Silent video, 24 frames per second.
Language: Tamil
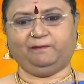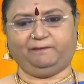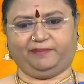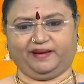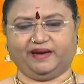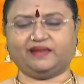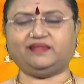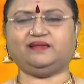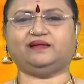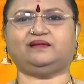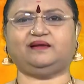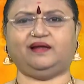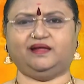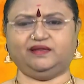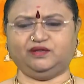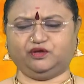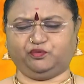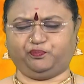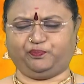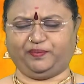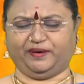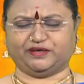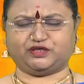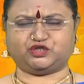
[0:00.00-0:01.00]
பிறந்ததுலேருந்து
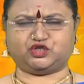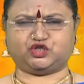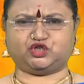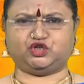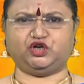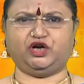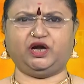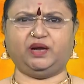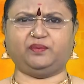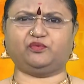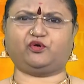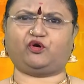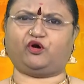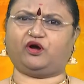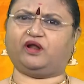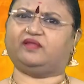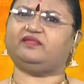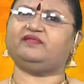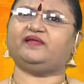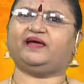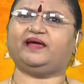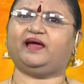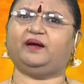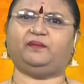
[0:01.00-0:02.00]
பச்சிளம்
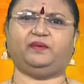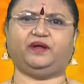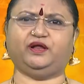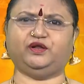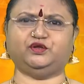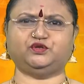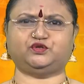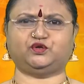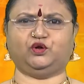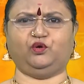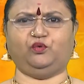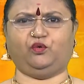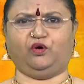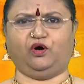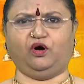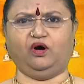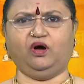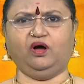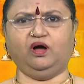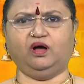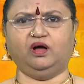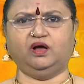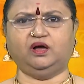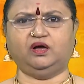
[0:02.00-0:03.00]
குழந்தை அப்படின்னு
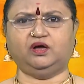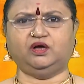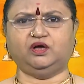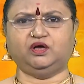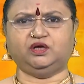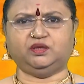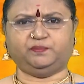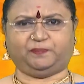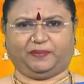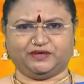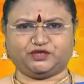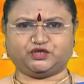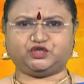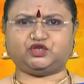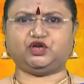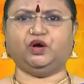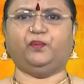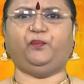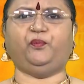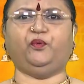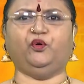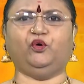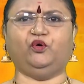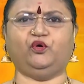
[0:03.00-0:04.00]
சொல்லுவோம்
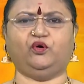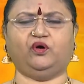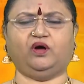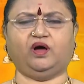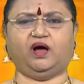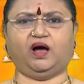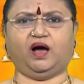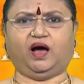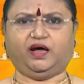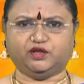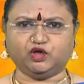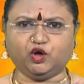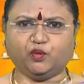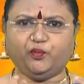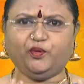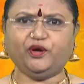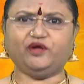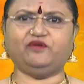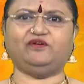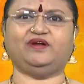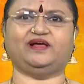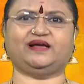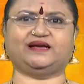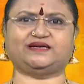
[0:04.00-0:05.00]
பச்சைப்பூ அதுக்கு
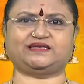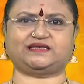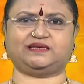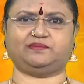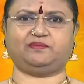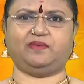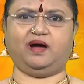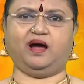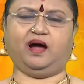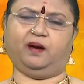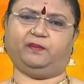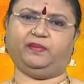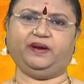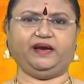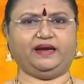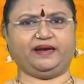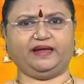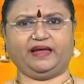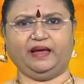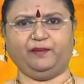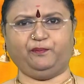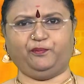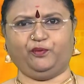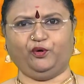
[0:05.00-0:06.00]
போய் இவ்வளோ கஷ்டமா அப்படின்னு
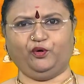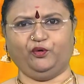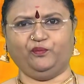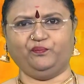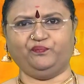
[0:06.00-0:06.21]
கேட்போம்